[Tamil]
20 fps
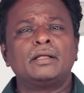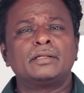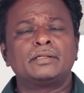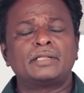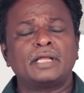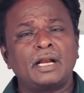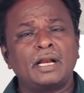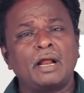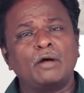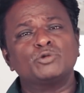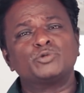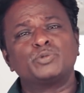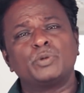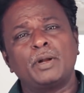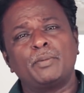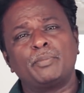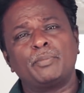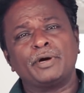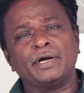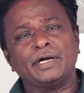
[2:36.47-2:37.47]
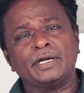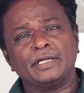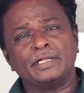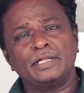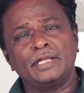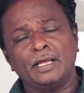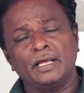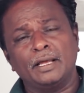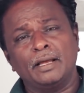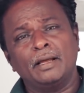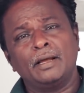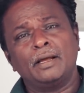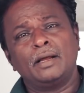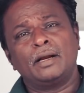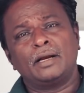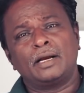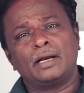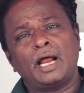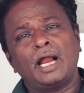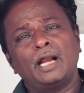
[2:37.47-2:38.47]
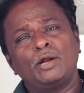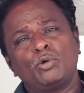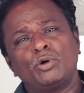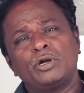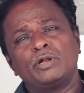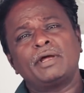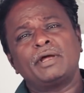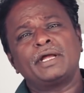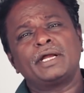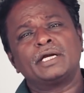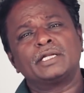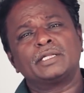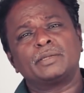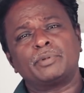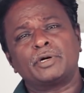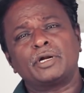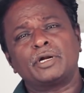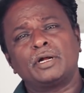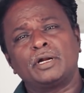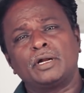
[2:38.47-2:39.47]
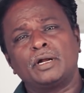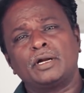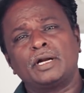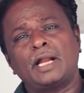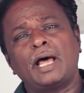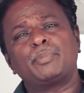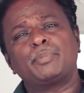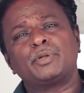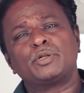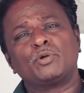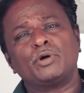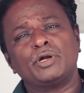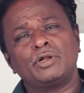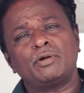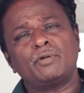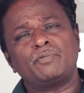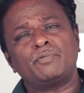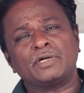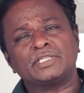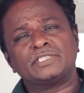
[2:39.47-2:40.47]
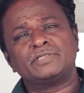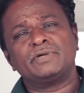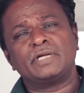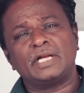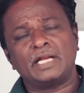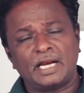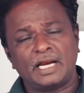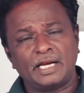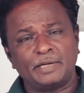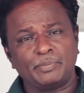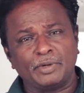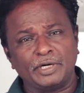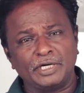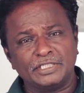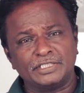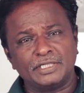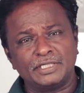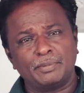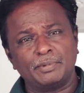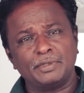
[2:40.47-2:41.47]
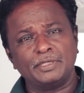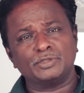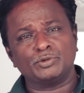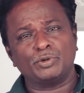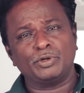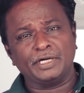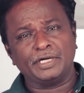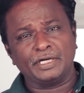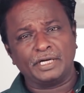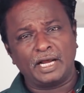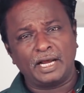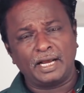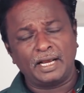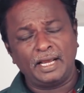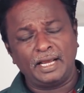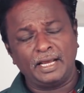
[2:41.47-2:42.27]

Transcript: தேட்டர் ஹவுஸ்ஃபுல்லாக போயிட்டு இருக்குது நாலு கோடி ரூபாய்க்கு எடுத்த படம் நாற்பது கோடி ரூபா ஃபஸ்ட் வீக்கில் கலெக்ட் பண்ணிடுச்சு அப்படின்னு சொல்லிட்டு இருக்காங்க